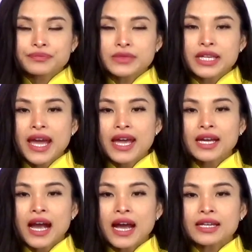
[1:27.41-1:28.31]
chị e
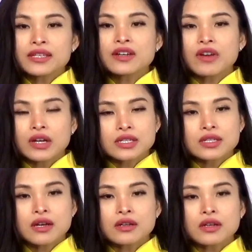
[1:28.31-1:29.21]
ngại nhưng vẫn lịch
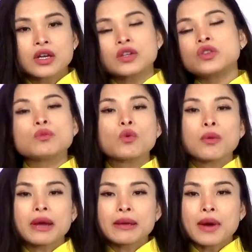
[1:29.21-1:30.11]
sự chú mua
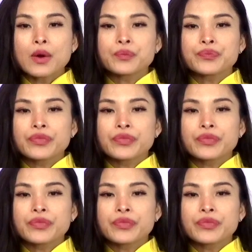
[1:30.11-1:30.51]
mấy bông